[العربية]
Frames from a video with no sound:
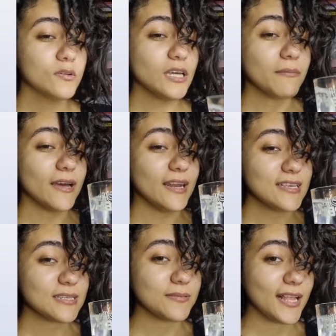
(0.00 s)
وطبعا
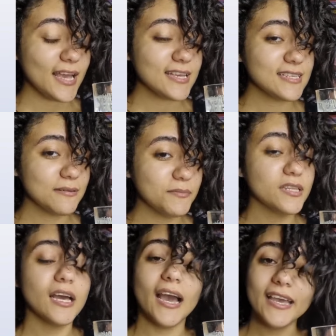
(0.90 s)
لازم نجهز
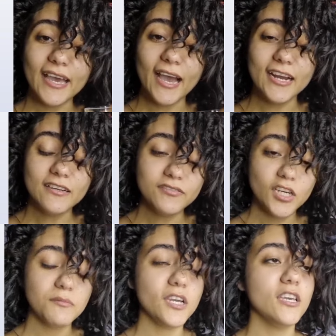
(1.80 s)
جنبنا اي حاجه
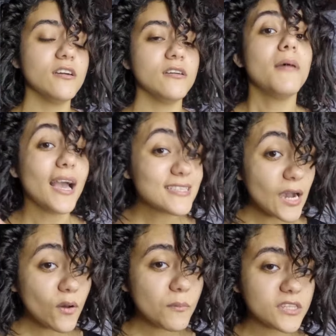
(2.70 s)
فيها ميه بحيث
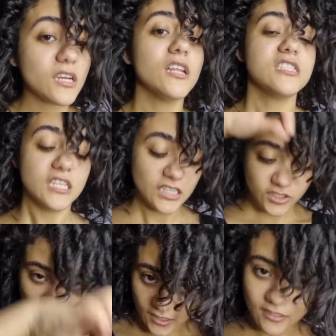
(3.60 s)
اول ما تخلص
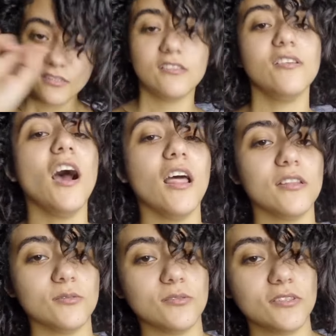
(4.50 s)
تشيك نطفيها على طول